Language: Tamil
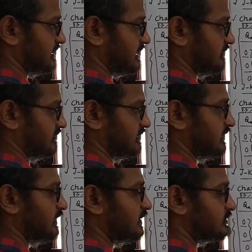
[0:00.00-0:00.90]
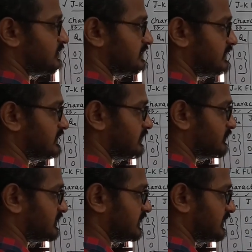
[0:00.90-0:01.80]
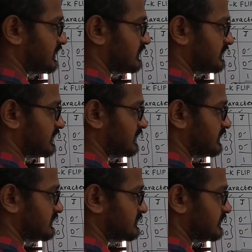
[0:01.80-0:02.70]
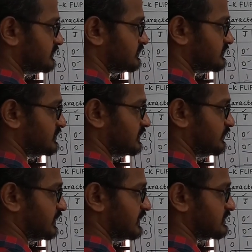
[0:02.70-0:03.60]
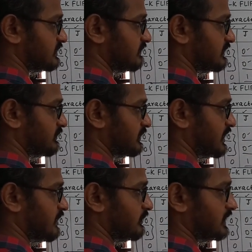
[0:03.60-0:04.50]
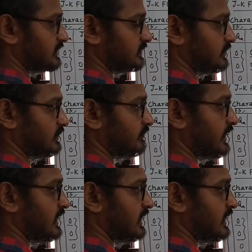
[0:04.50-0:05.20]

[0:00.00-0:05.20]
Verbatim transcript: கே ஒன் ஸோ இது ரெண்டையும் பார்த்தீங்கன்னா இந்த ரெண்டு ஜீரோஸும் ஜீரோ ஒரே ஜீரோவாக நம்ம காமனாக எடுத்துக்கிறோம்